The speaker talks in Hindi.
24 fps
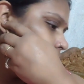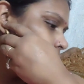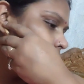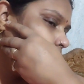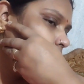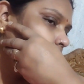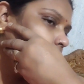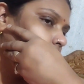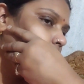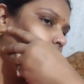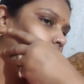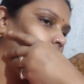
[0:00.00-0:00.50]
तो
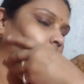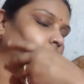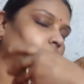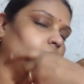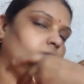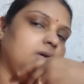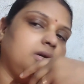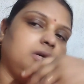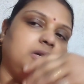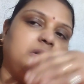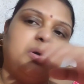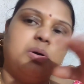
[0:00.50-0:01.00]
वही सोच
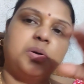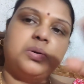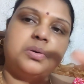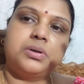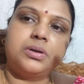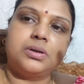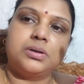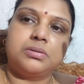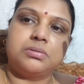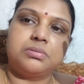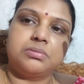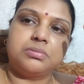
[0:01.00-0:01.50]
रहे हैं कि
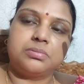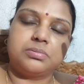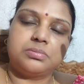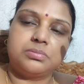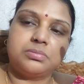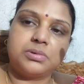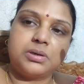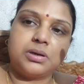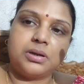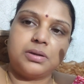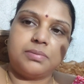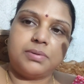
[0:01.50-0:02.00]
ऑर्डर
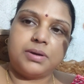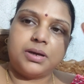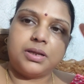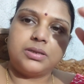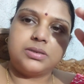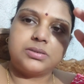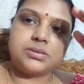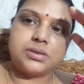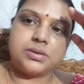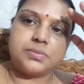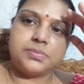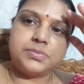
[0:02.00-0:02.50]
करवा
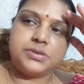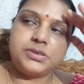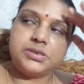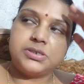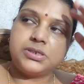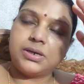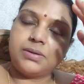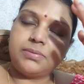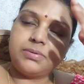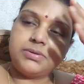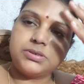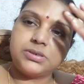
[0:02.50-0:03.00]
दे सब्जी
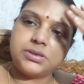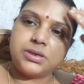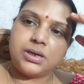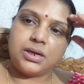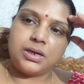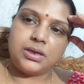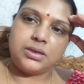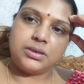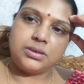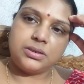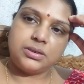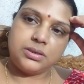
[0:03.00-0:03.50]
चावल चढ़ा
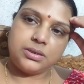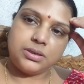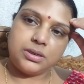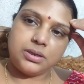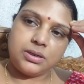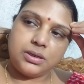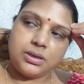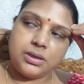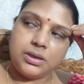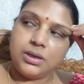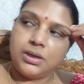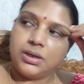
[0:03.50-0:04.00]
ही दिए
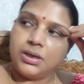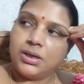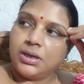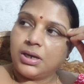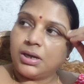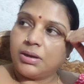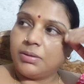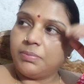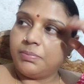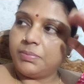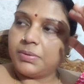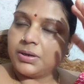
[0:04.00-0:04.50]

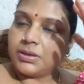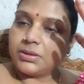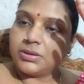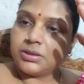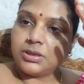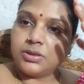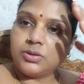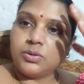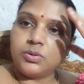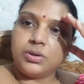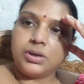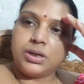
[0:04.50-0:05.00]
अभी
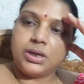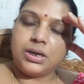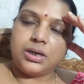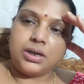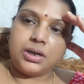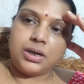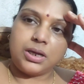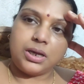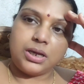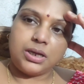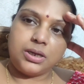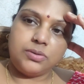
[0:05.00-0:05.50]
बर्तन धोना है
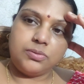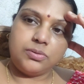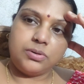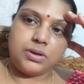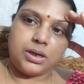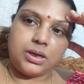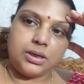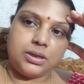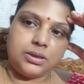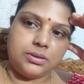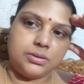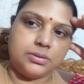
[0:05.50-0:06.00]
कढ़ाही
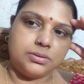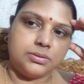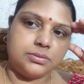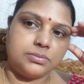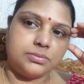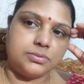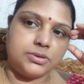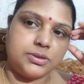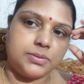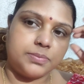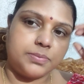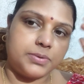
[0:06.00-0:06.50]
उड़ाही
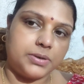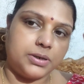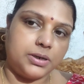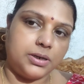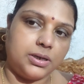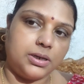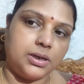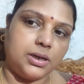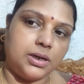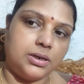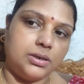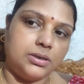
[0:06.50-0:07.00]
जब के
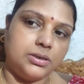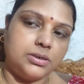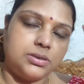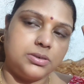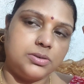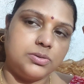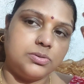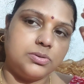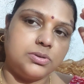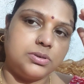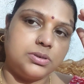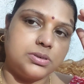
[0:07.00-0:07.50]
गया है
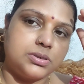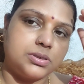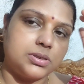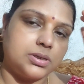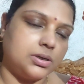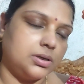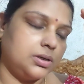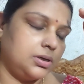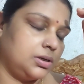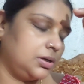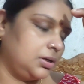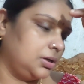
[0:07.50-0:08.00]
लिट्टी उट्टी से
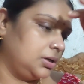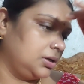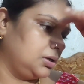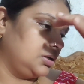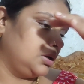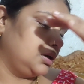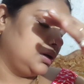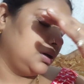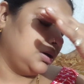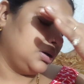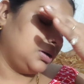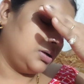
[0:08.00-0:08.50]

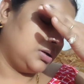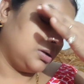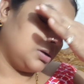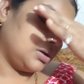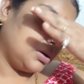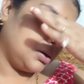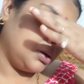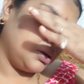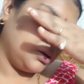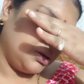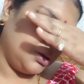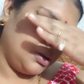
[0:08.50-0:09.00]

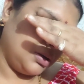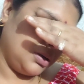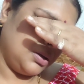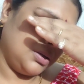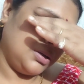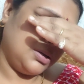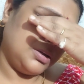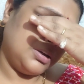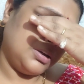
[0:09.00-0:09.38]
रखल है